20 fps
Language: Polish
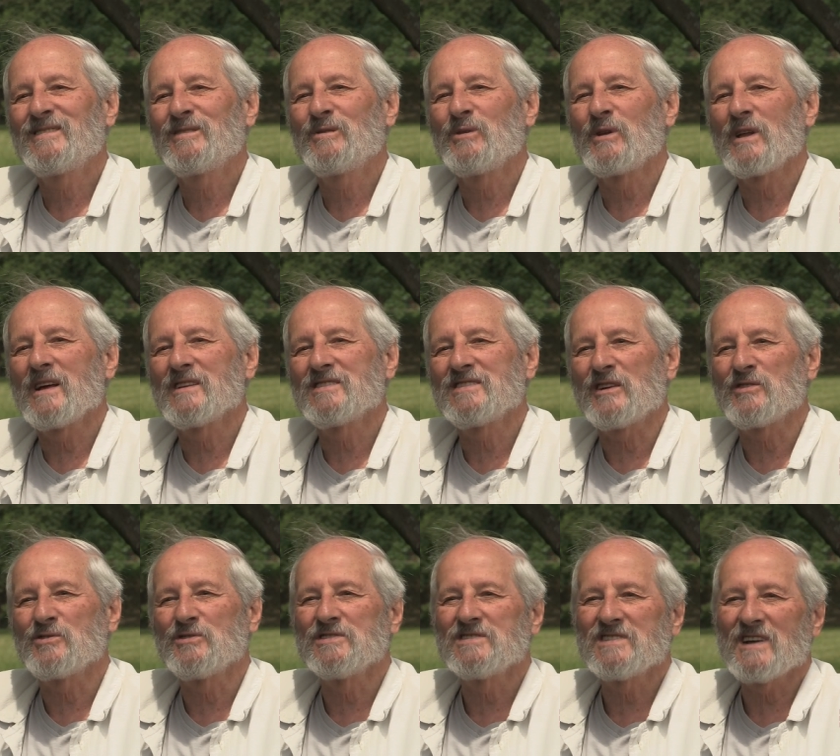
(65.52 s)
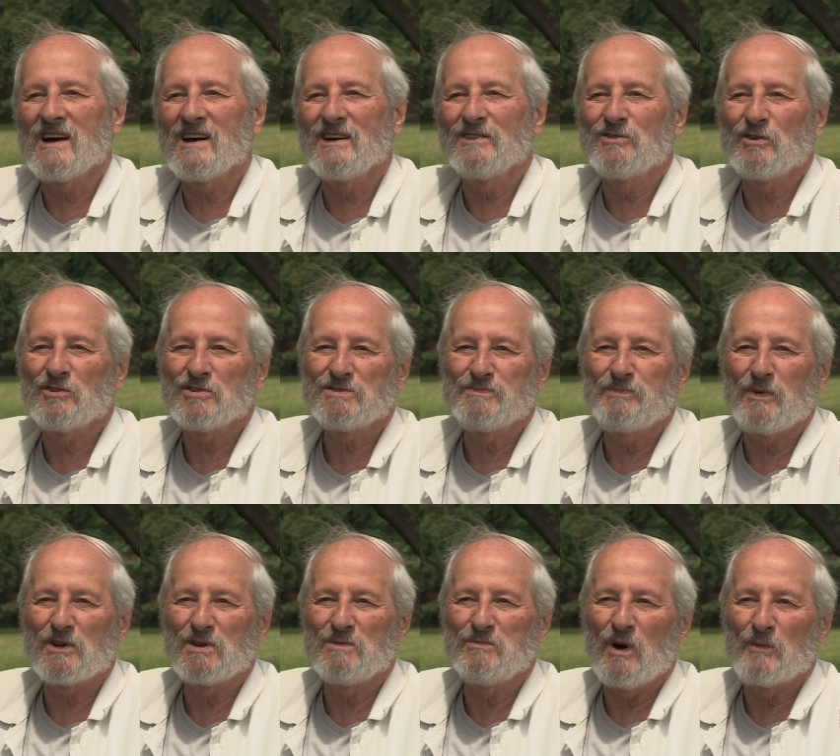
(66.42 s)
która zarządzała dość
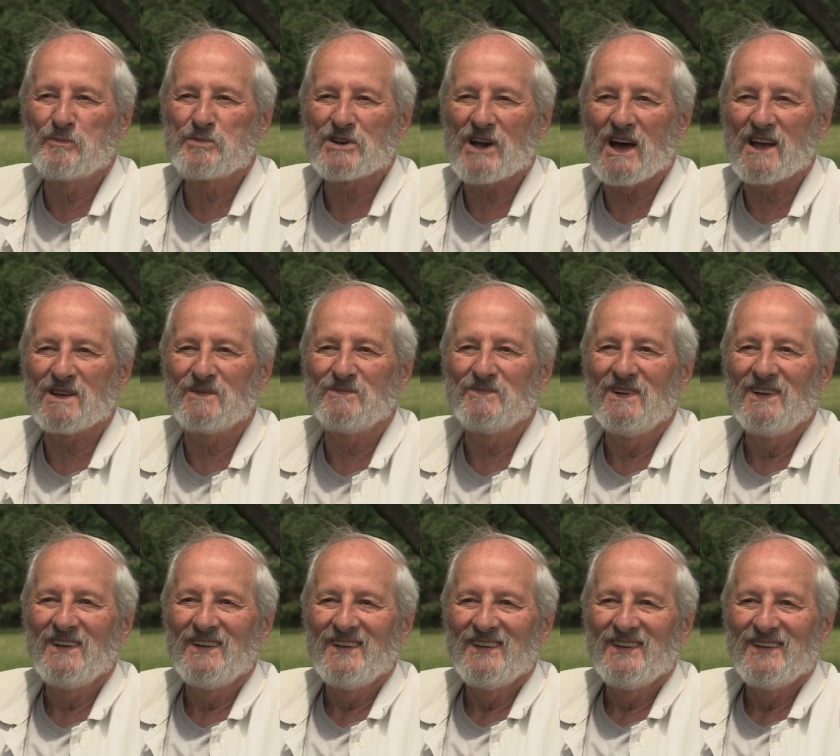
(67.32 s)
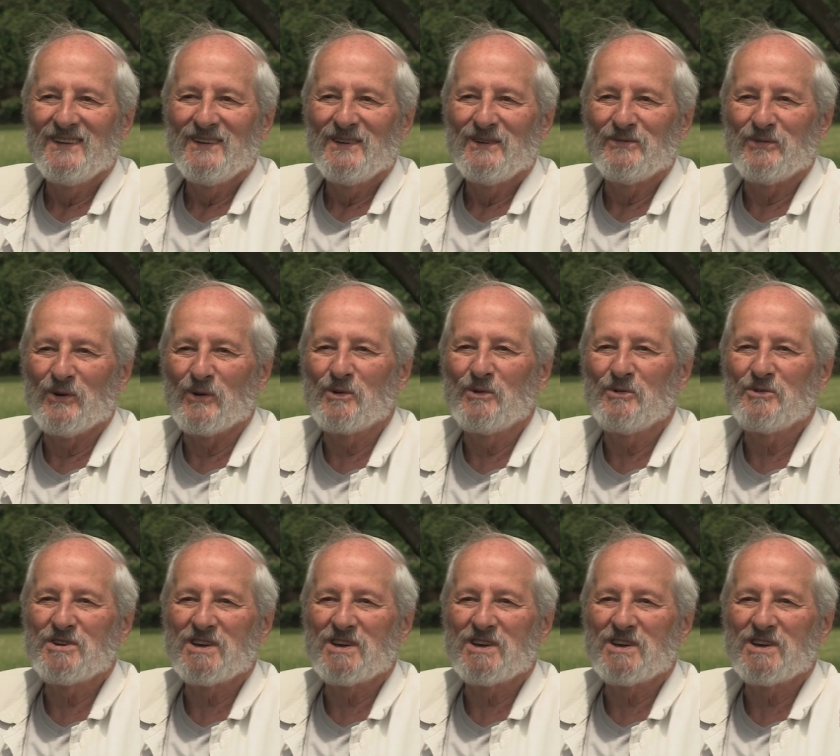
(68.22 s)
sporym obszarem wokół